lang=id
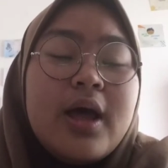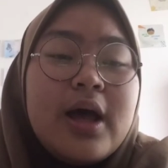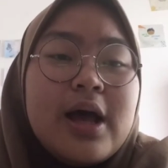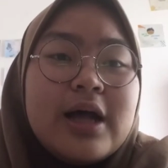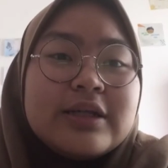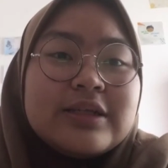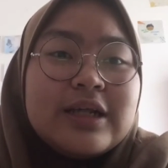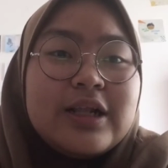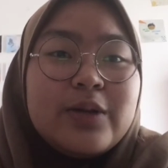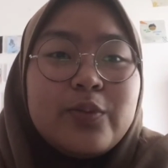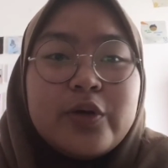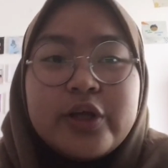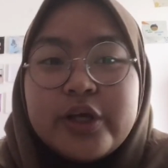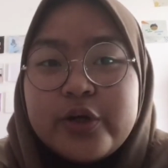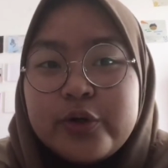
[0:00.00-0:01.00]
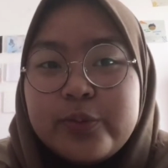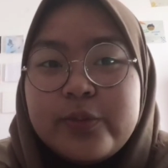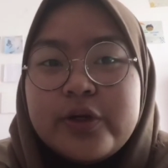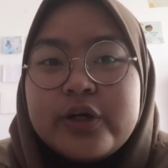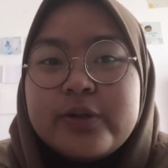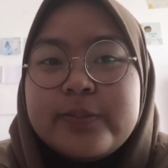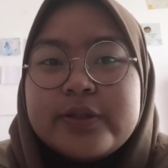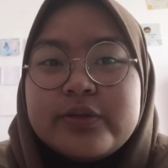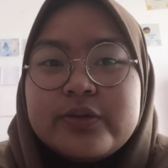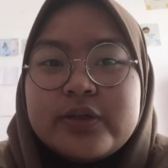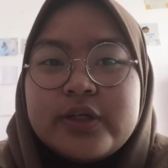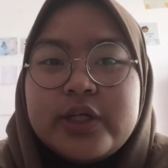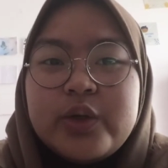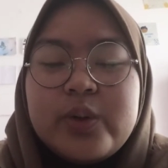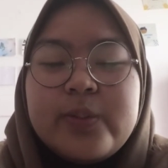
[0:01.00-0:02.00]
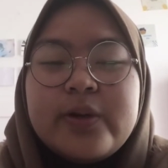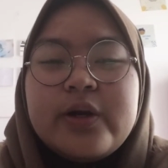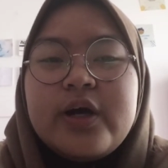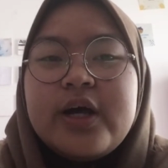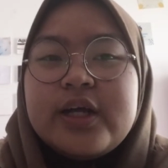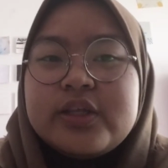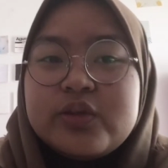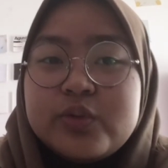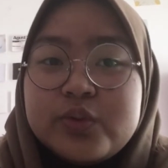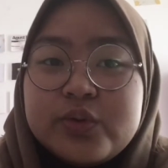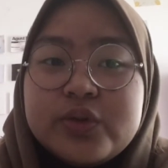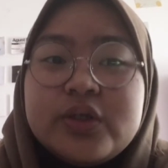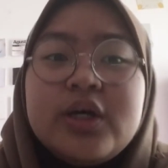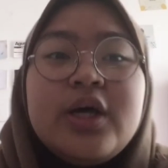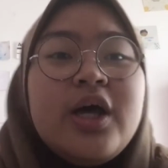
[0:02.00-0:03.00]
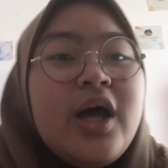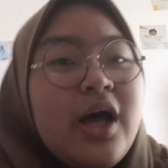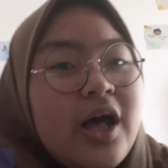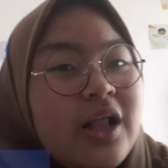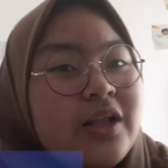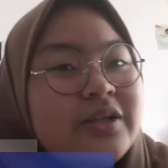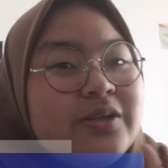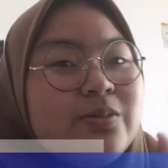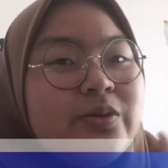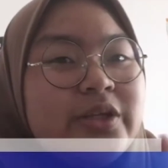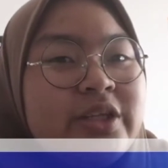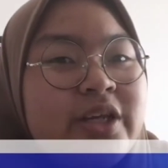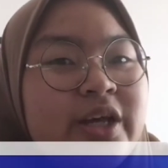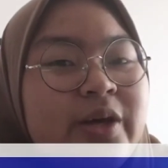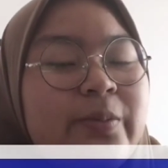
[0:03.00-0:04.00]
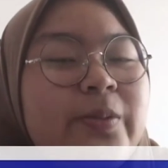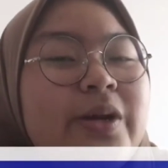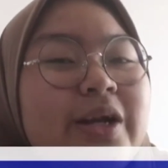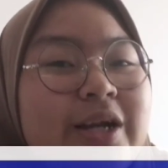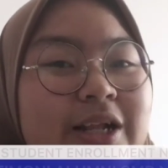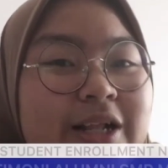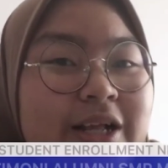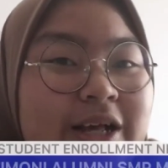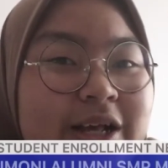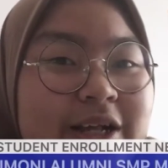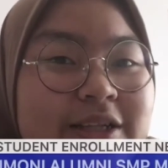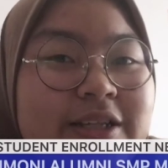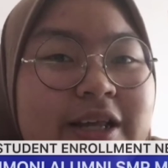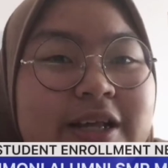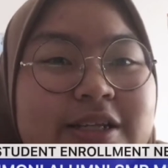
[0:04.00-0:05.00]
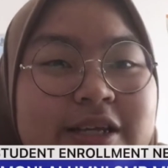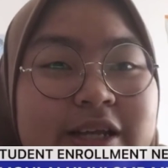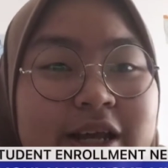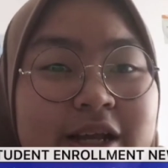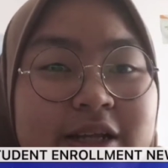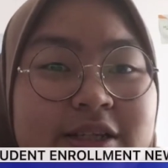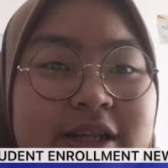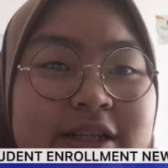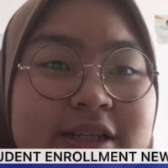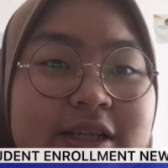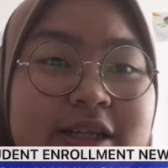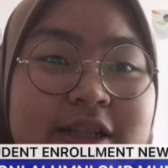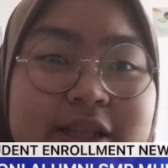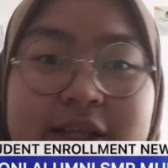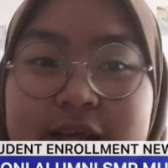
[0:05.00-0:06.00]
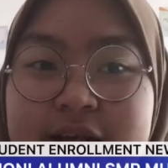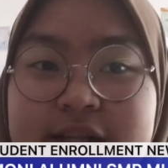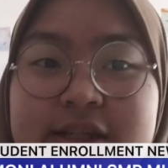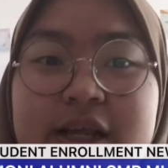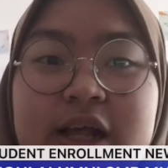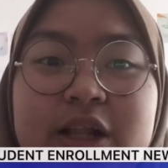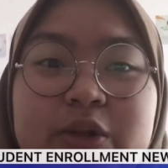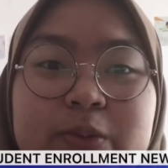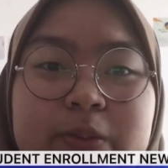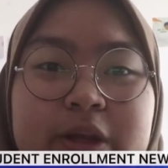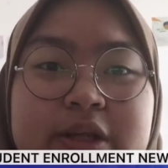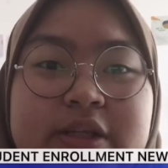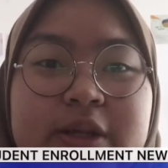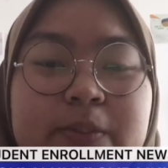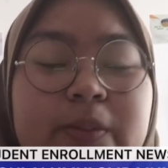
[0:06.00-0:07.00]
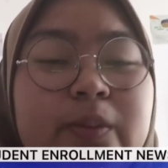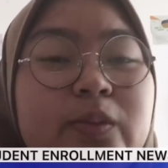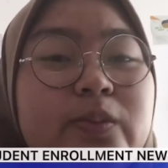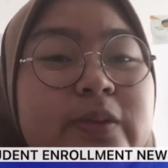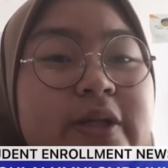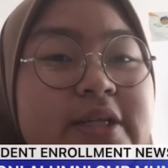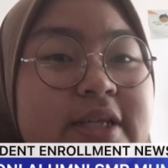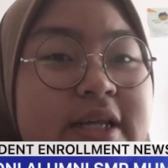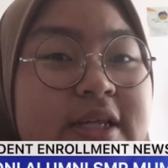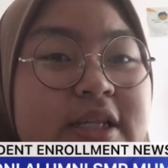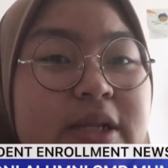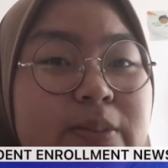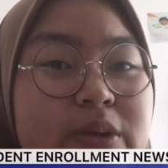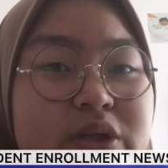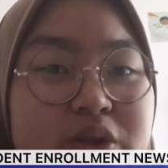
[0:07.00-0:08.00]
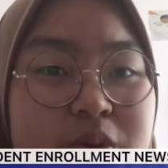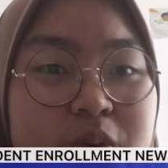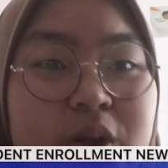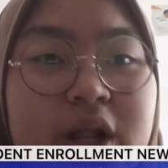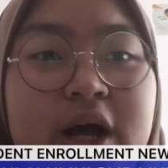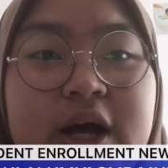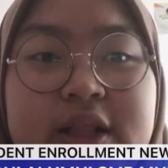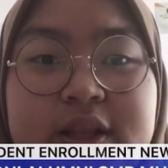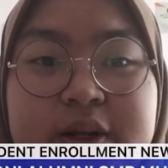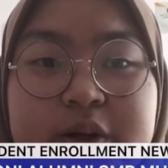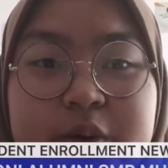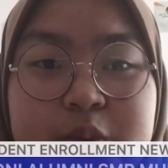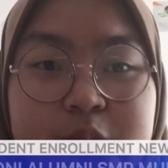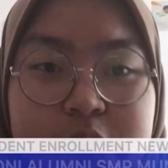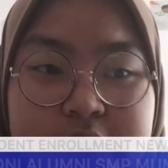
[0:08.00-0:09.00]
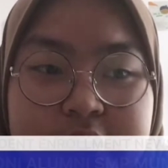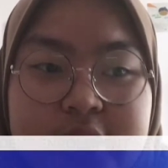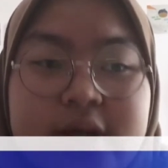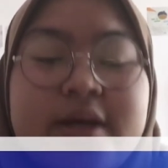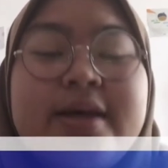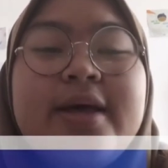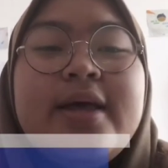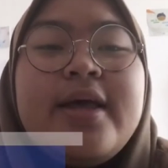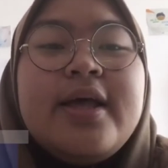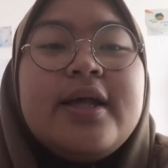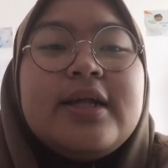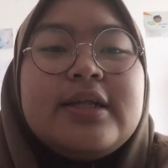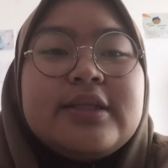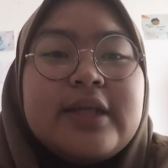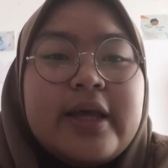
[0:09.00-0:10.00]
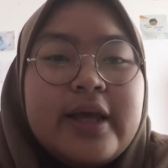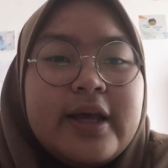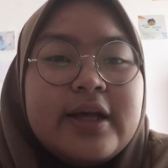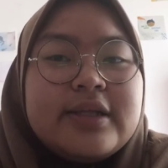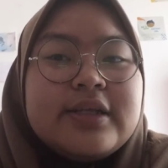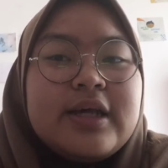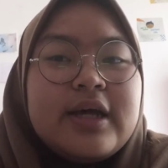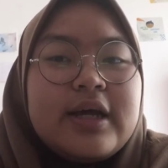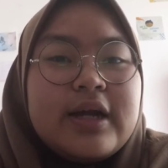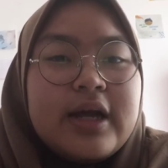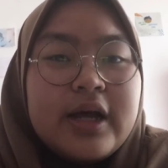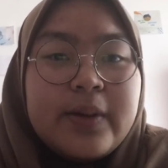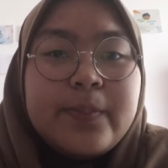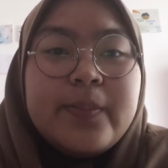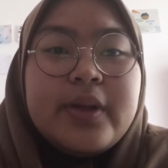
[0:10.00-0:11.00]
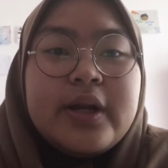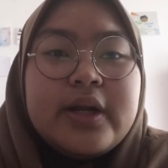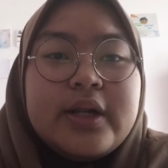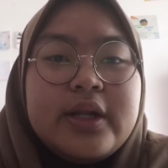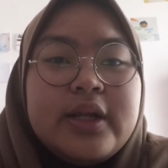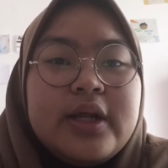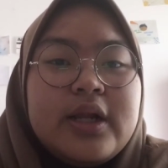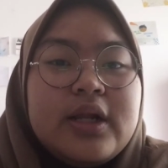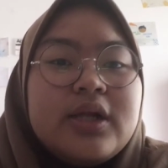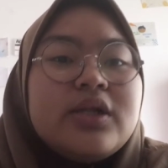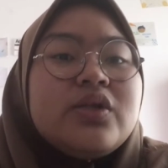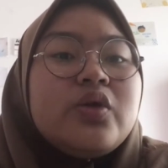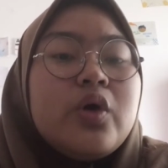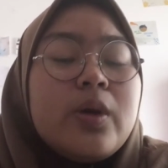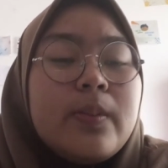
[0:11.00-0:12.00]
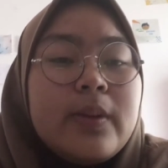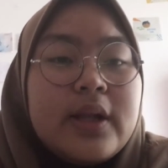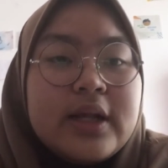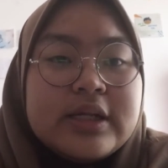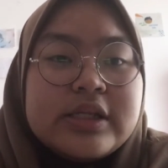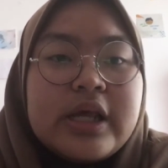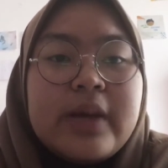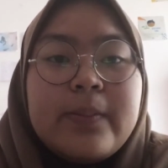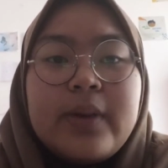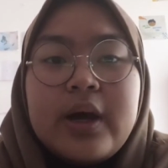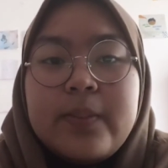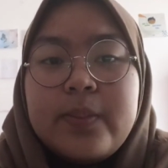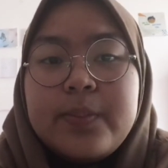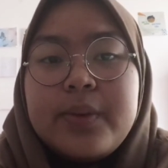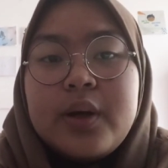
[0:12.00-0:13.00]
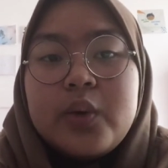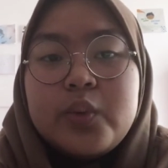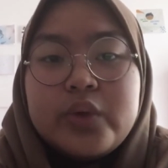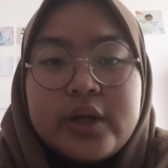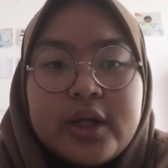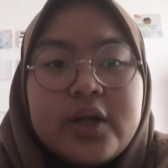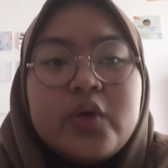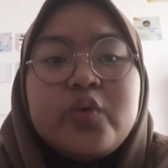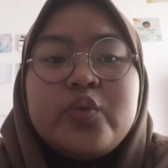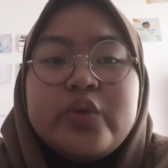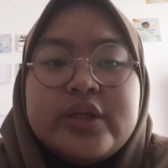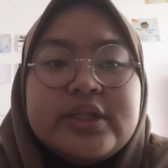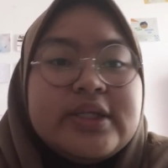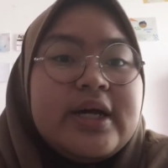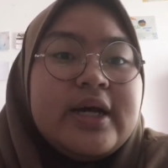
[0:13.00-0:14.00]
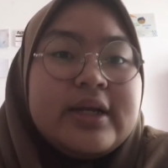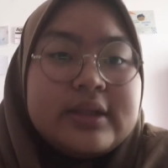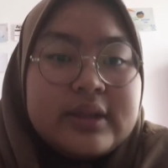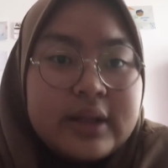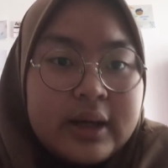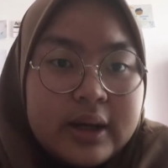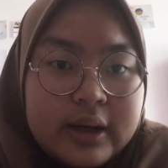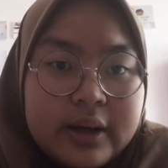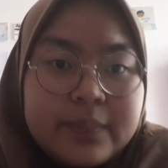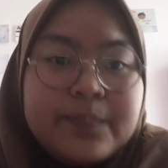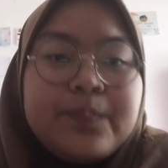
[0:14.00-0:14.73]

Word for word: Assalamualaikum warahmatullahi wabarakatuh Halo semuanya, perkenalkan saya Zaki Anis Asinintias, alumni SMP Mumtazah Islamic School angkatan kedua Saya sekarang berada di kelas 12 MA Pembangunan UIN Jakarta